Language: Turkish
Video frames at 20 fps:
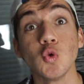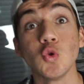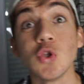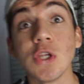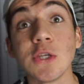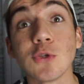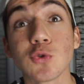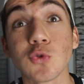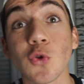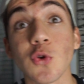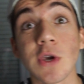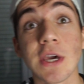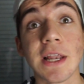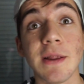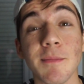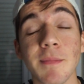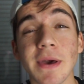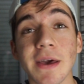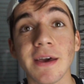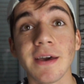Üstüne su dökelim
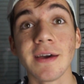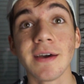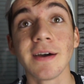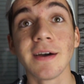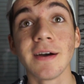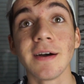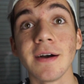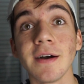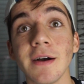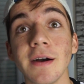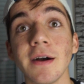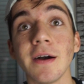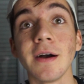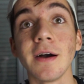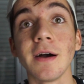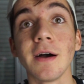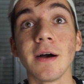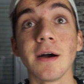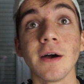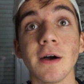mi?
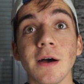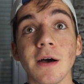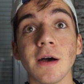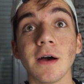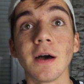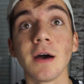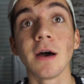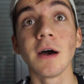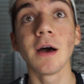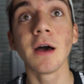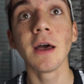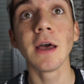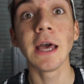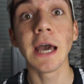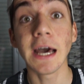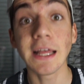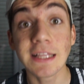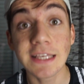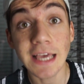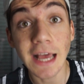Yapalım hadi.
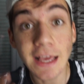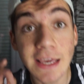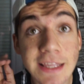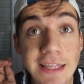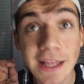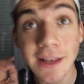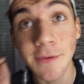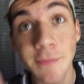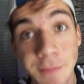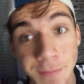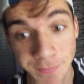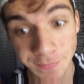Hadi gel gidelim.